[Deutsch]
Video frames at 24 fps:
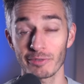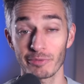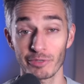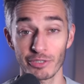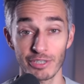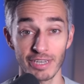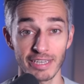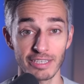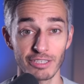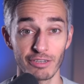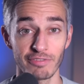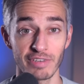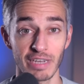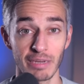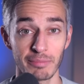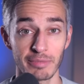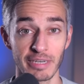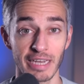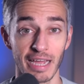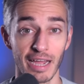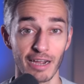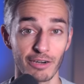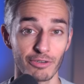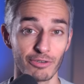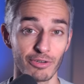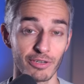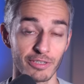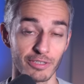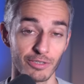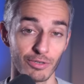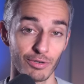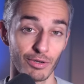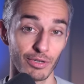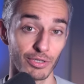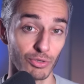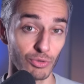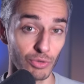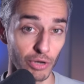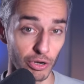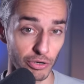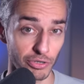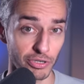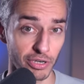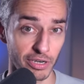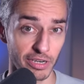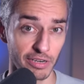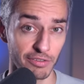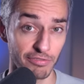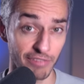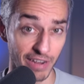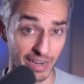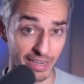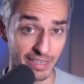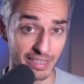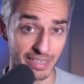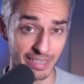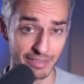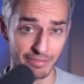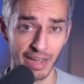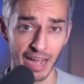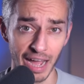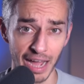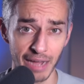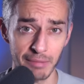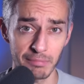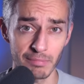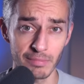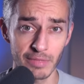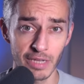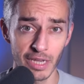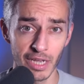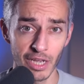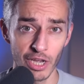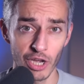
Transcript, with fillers: Bestandsaufnahme der aktuellen Situation und auch der Fakten, die wir haben.